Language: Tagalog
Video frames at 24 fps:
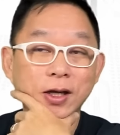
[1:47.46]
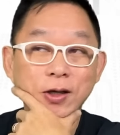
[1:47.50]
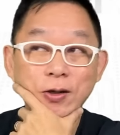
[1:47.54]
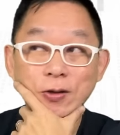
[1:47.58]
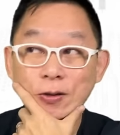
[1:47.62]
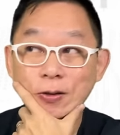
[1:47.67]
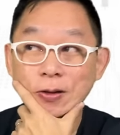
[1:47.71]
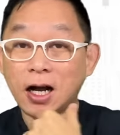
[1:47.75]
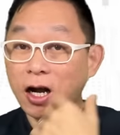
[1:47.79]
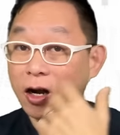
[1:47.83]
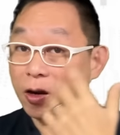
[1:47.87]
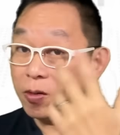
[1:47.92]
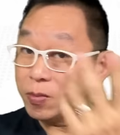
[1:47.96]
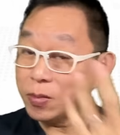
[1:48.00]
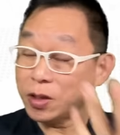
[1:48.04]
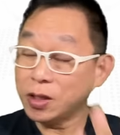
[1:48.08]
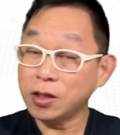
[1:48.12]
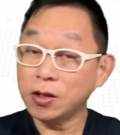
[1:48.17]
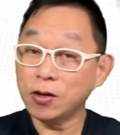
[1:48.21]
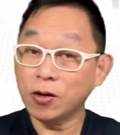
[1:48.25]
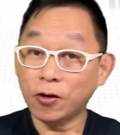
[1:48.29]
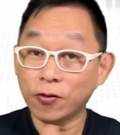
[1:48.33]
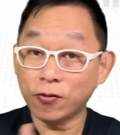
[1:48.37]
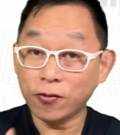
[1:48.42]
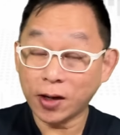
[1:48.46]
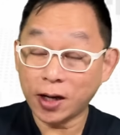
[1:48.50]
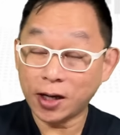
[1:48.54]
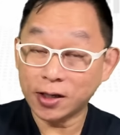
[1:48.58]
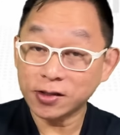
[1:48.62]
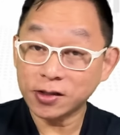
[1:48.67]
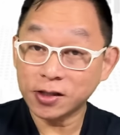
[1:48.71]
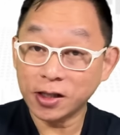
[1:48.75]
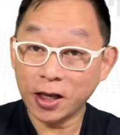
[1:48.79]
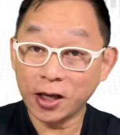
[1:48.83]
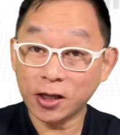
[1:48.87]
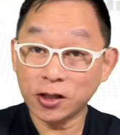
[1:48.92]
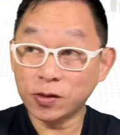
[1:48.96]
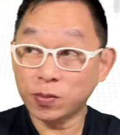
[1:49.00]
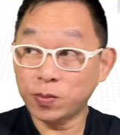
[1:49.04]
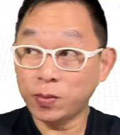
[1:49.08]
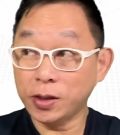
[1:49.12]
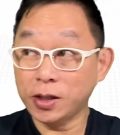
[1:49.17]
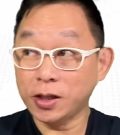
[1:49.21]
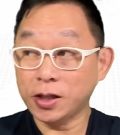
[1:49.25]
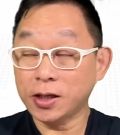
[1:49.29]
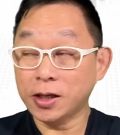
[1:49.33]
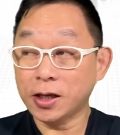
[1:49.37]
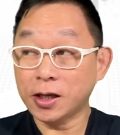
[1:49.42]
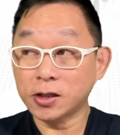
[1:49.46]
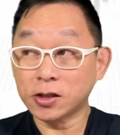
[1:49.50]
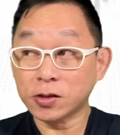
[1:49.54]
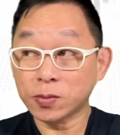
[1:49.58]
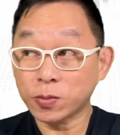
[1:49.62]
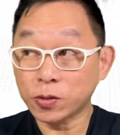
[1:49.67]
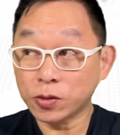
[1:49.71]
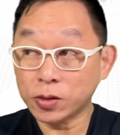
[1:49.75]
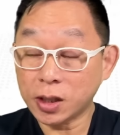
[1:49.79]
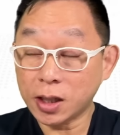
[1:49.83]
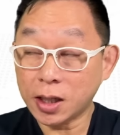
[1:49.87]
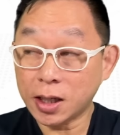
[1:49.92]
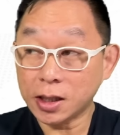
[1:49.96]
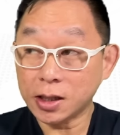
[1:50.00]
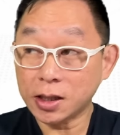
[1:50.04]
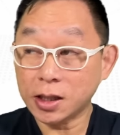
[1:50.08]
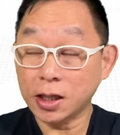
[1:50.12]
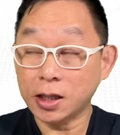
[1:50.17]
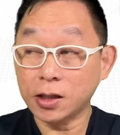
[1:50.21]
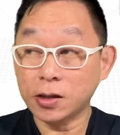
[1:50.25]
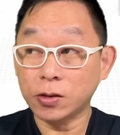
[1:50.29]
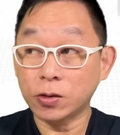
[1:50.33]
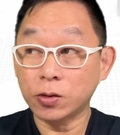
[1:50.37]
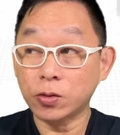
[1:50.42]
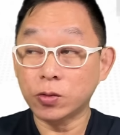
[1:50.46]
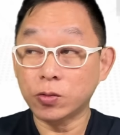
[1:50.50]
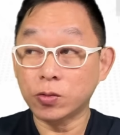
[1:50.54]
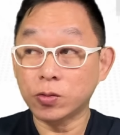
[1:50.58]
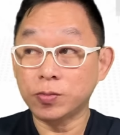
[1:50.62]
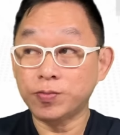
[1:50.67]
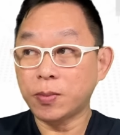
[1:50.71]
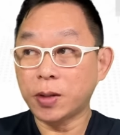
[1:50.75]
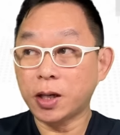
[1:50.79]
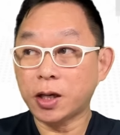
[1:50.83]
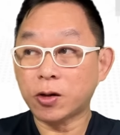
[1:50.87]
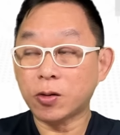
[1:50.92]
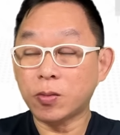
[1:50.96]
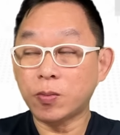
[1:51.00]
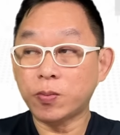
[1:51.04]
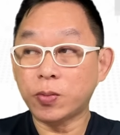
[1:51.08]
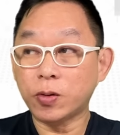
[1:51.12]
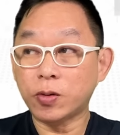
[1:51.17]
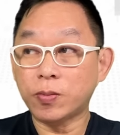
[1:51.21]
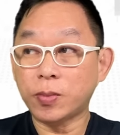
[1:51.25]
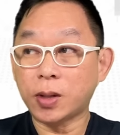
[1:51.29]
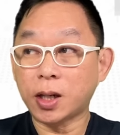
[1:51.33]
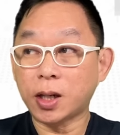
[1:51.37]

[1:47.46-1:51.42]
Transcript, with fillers: kayo, how many of us na experience po natin nung meron pong